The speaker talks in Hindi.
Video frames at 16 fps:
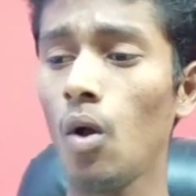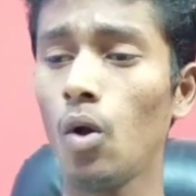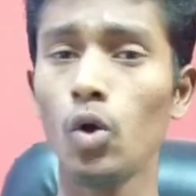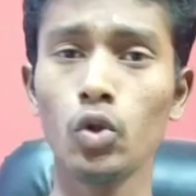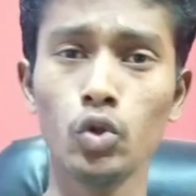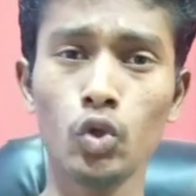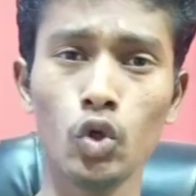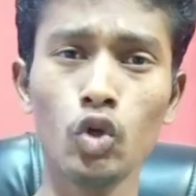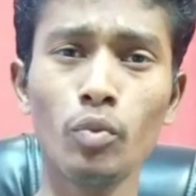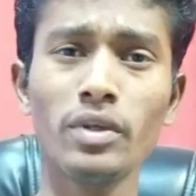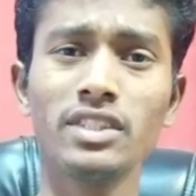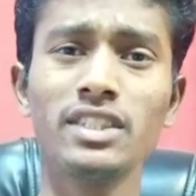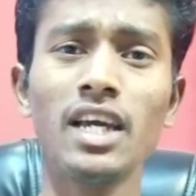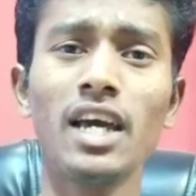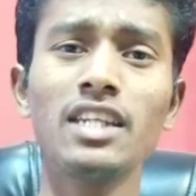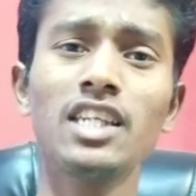और दोनों में
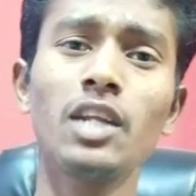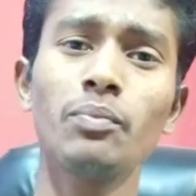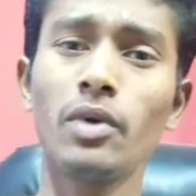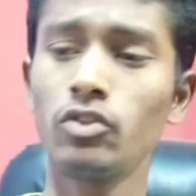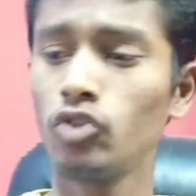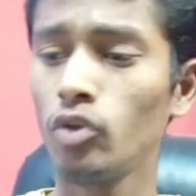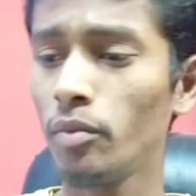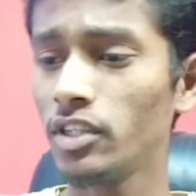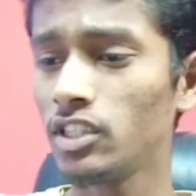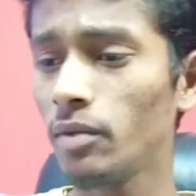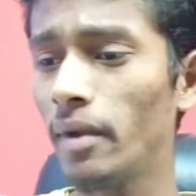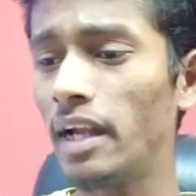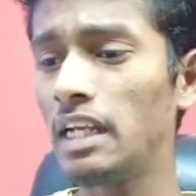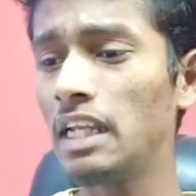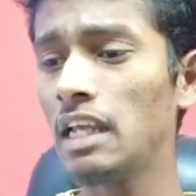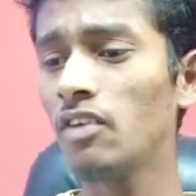चार हज़ार पाँच सौ की
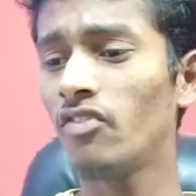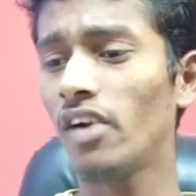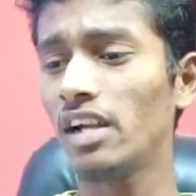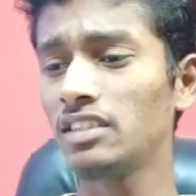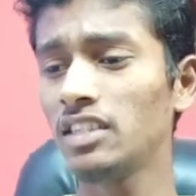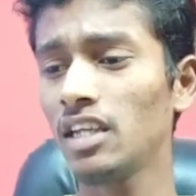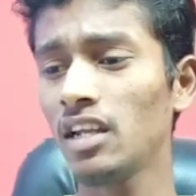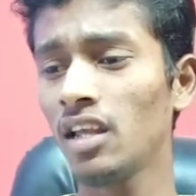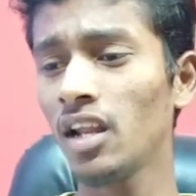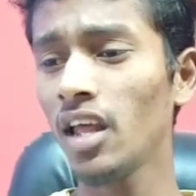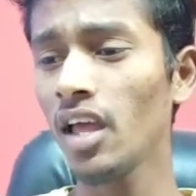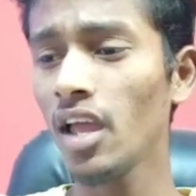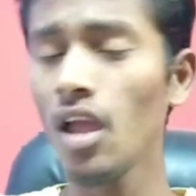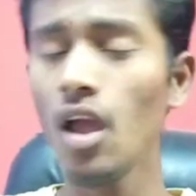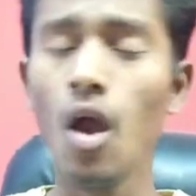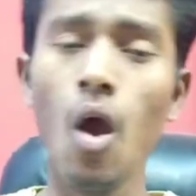बैटरी है फास्ट रह रहा
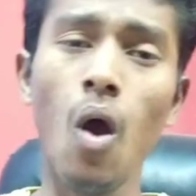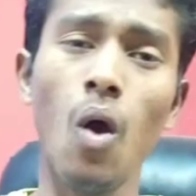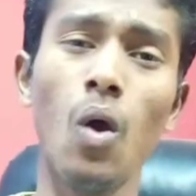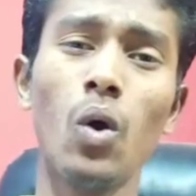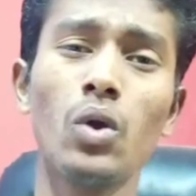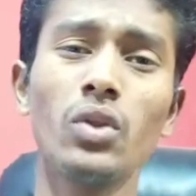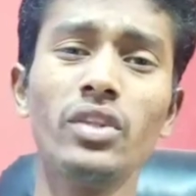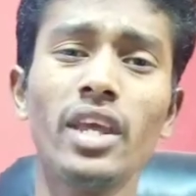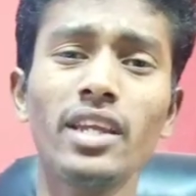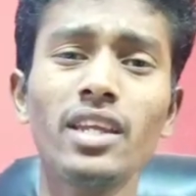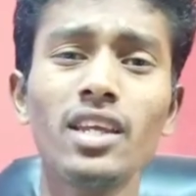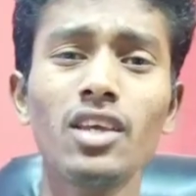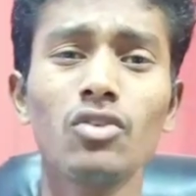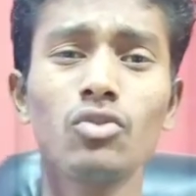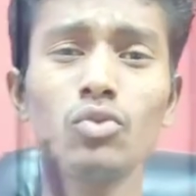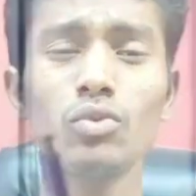है और
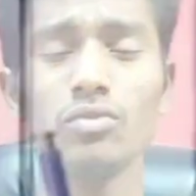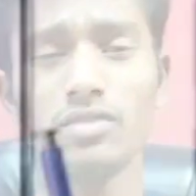देखेंगे दोस्तों